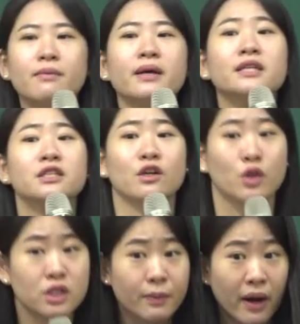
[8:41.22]
임하는 시간
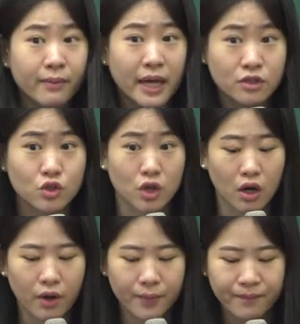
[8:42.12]
되시기 바랍니다.
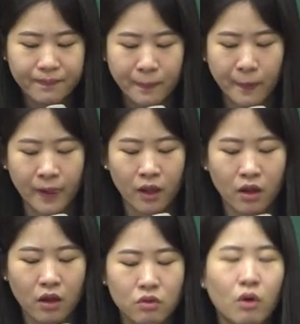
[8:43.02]
아셨죠?
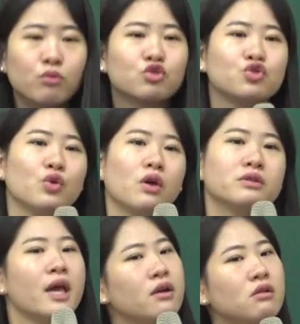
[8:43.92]
너무 중요해요.
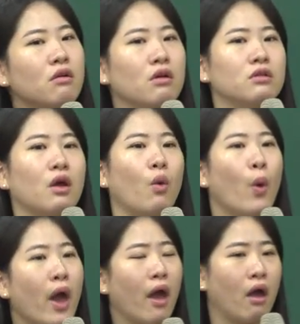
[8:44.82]
생을 걸어야 돼요.
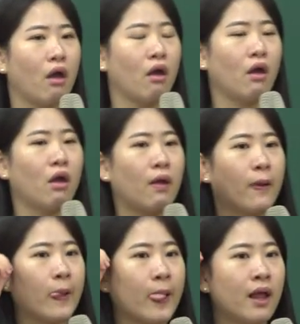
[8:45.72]
왜?
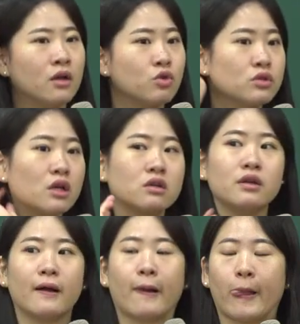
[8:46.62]
전사님
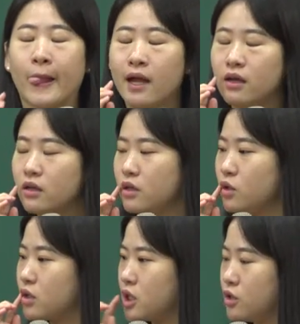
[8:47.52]
그냥
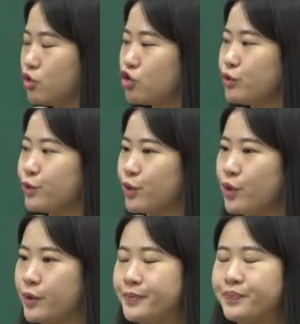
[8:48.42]
그
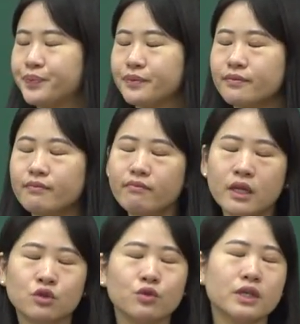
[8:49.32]
유튜브로
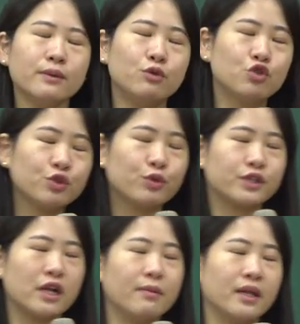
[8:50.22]
전사님 유튜브로
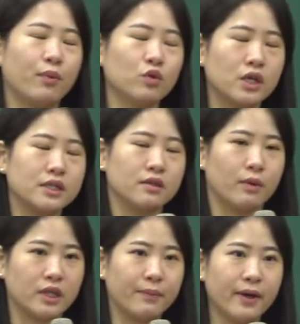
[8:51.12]
제일 많이 보는 게 있어.
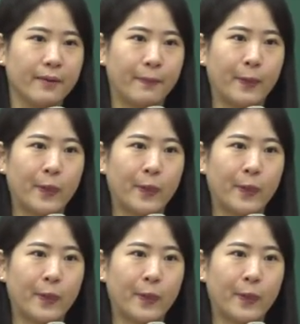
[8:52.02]
뭐냐면